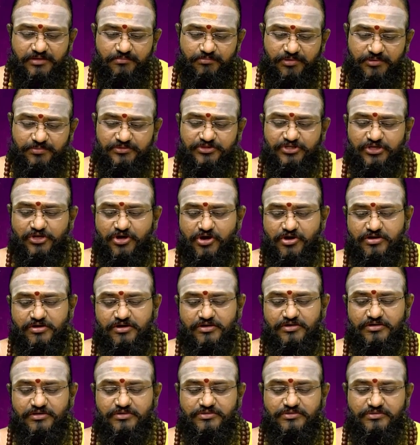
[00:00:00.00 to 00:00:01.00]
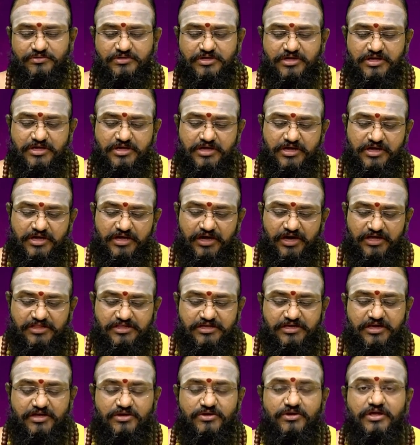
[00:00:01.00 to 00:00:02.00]
ప్రభుత్వ కాంట్రాక్టులకు
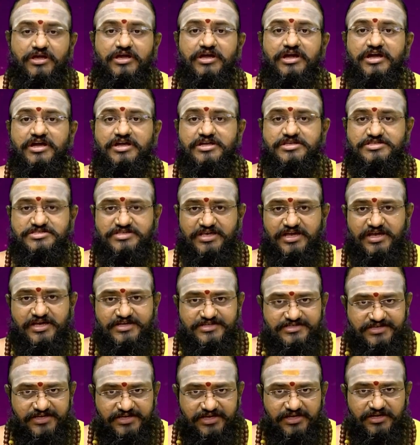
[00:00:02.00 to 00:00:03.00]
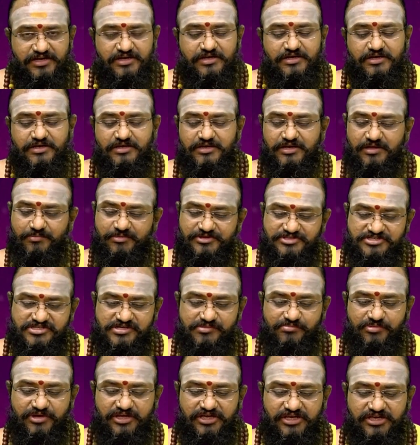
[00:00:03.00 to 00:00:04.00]
అధికారులకు సహాయ సహకారం
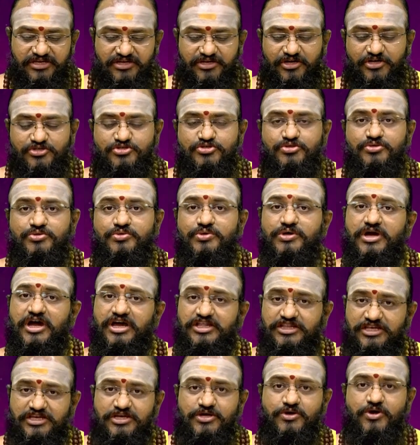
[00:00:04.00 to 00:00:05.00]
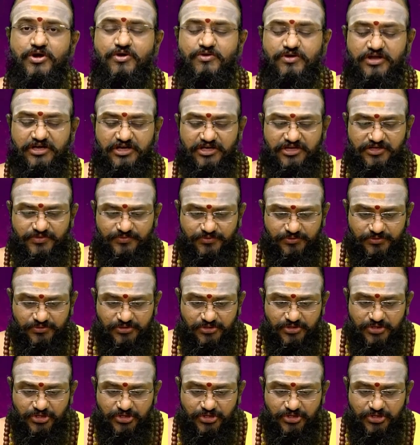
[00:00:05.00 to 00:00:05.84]
లభించినప్పటికీ ఖర్చులు అధికంగా ఉండగలవు